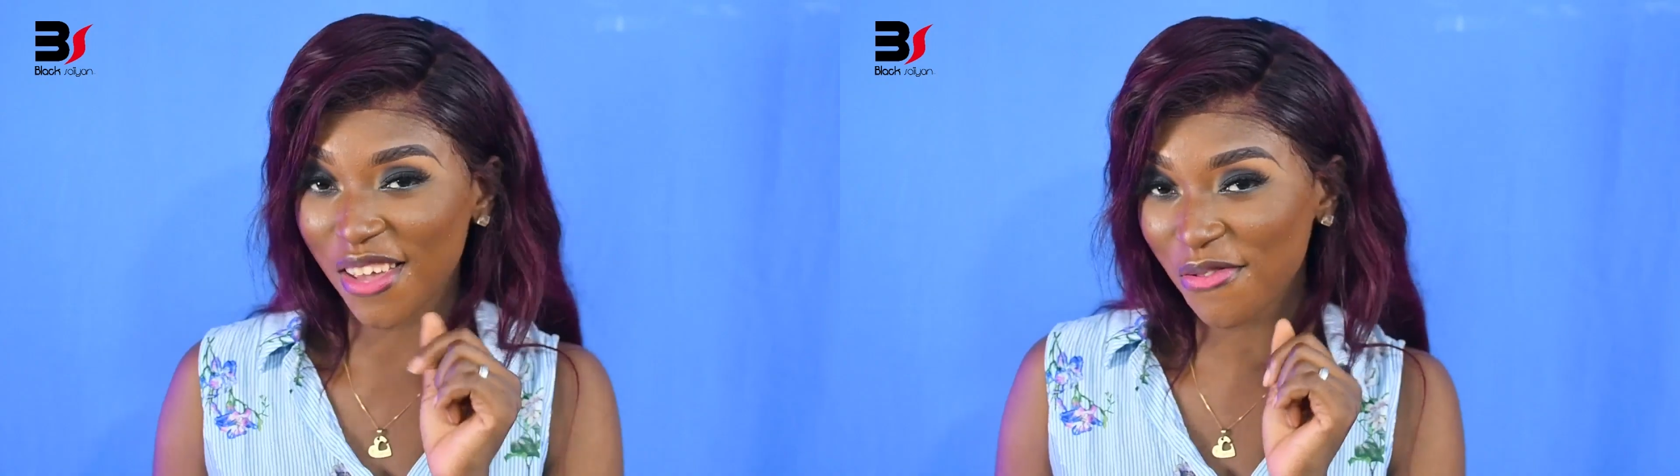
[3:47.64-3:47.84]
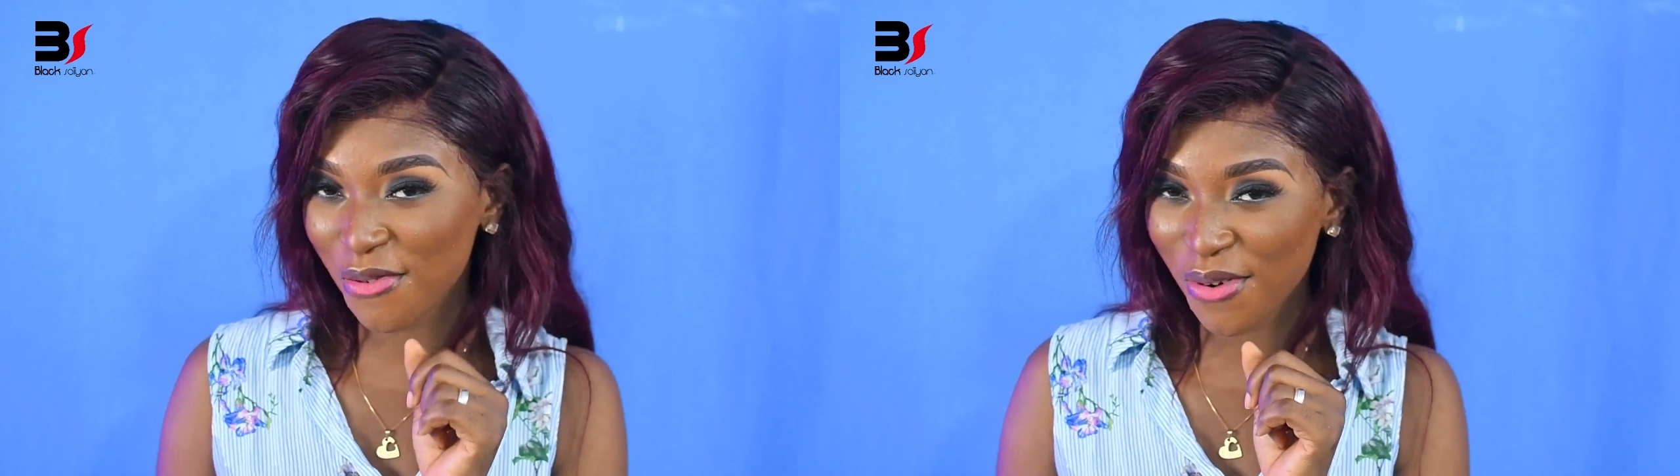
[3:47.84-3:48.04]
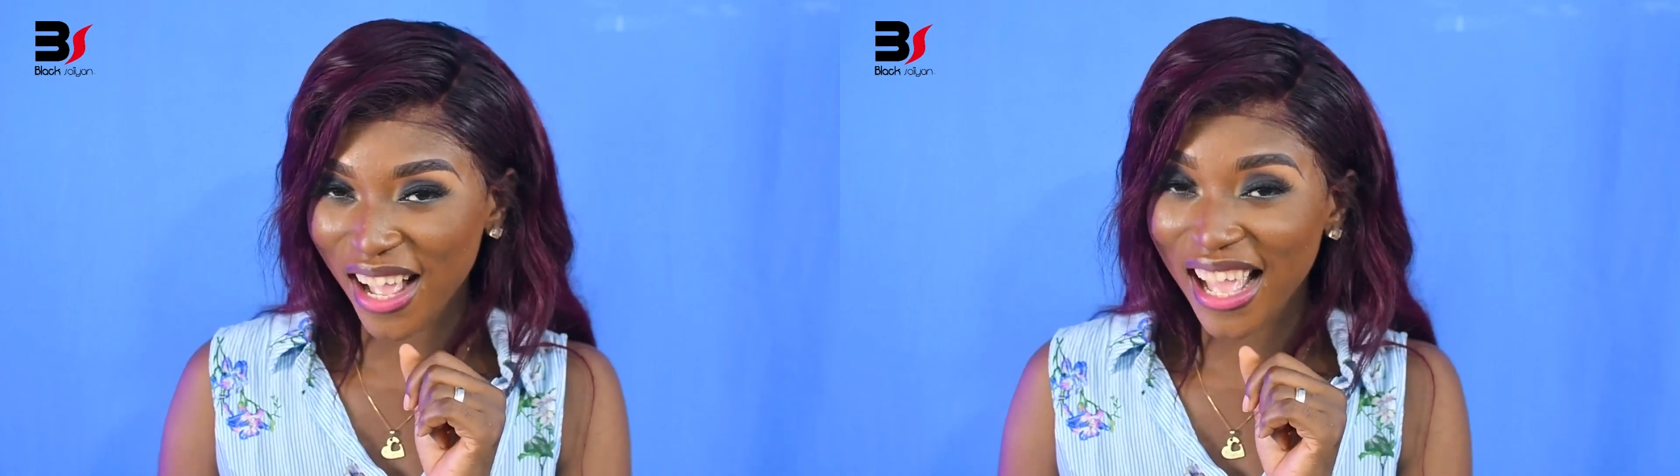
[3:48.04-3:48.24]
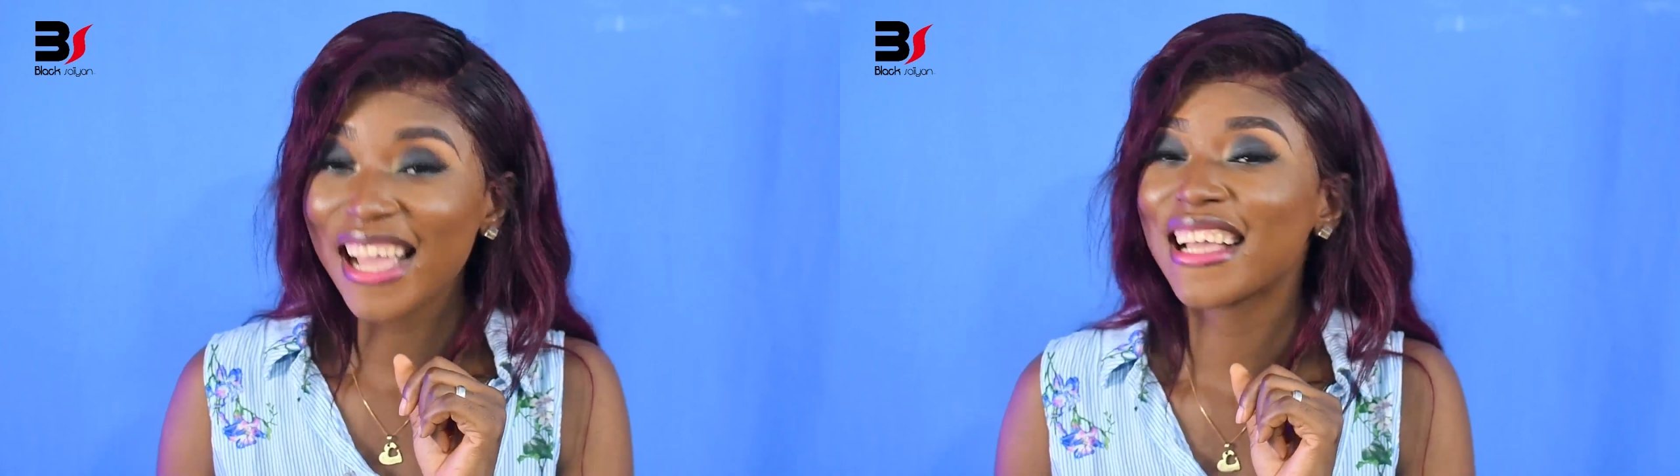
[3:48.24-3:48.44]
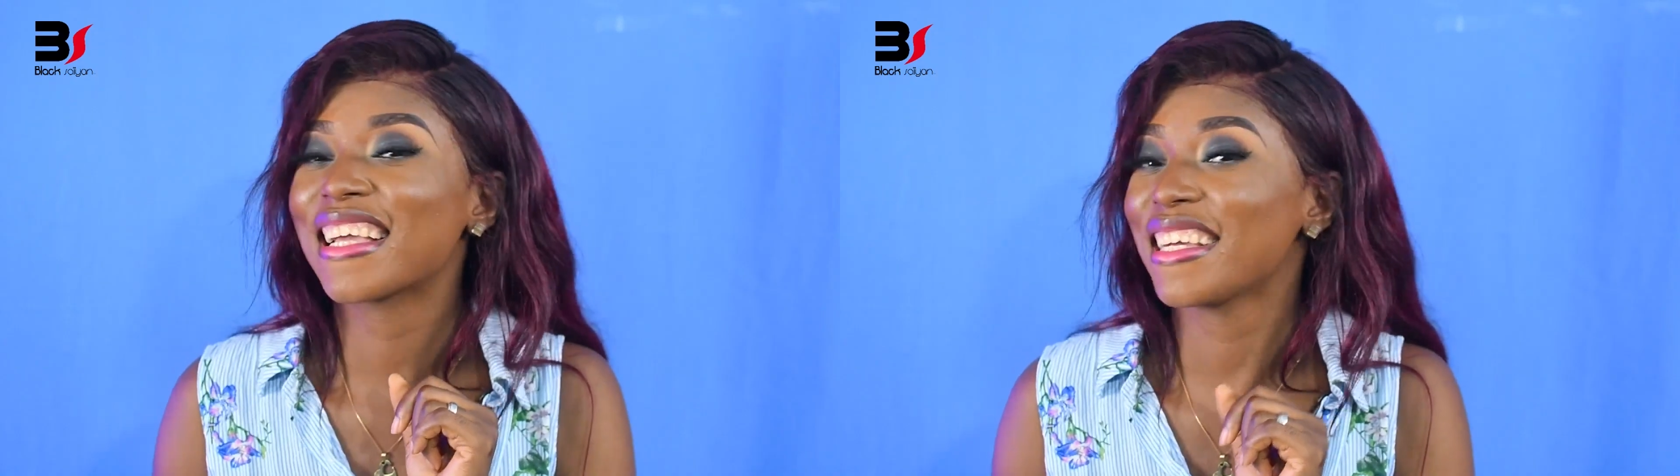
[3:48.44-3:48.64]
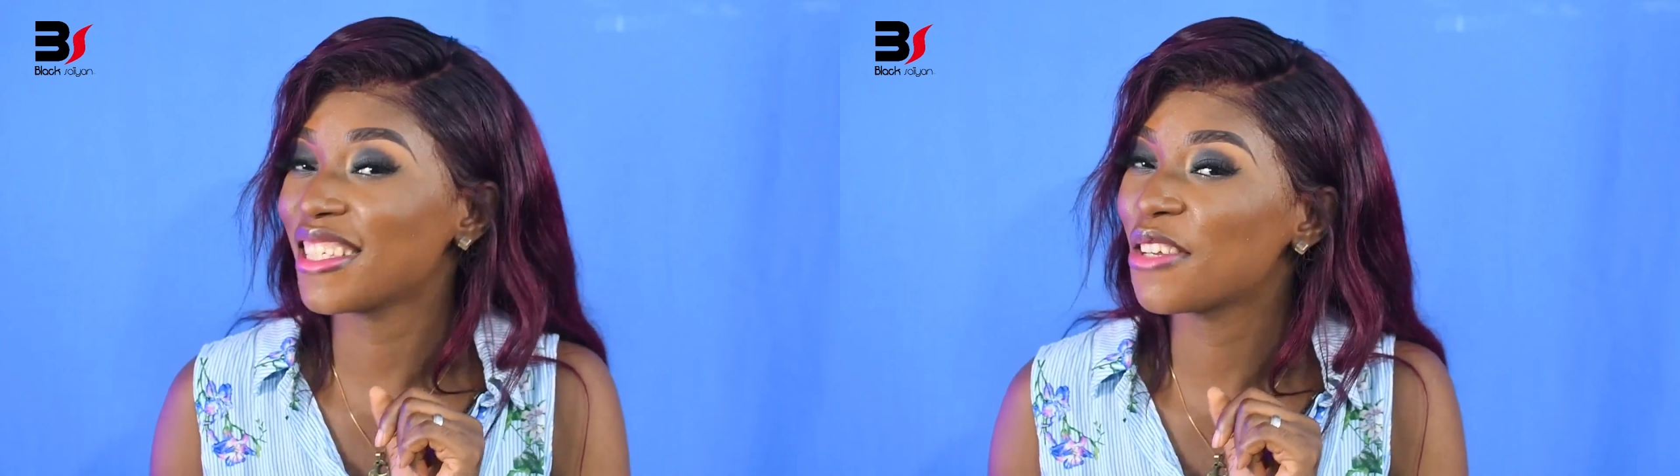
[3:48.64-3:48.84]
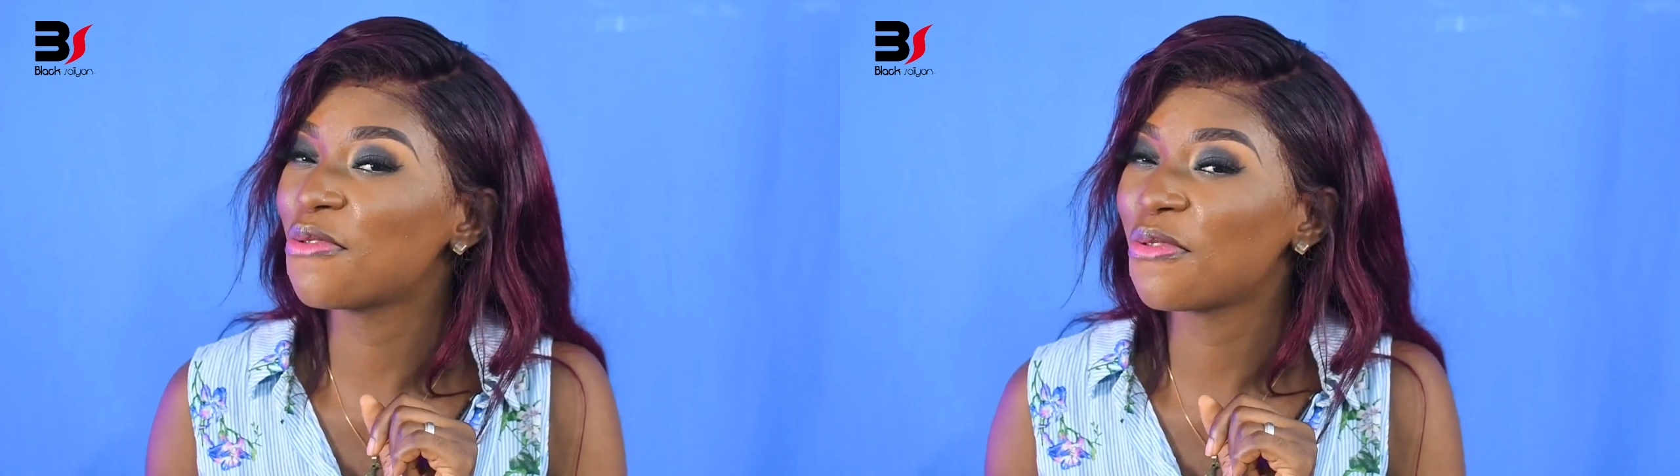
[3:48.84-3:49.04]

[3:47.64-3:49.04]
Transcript: Et vous, qu'est-ce qui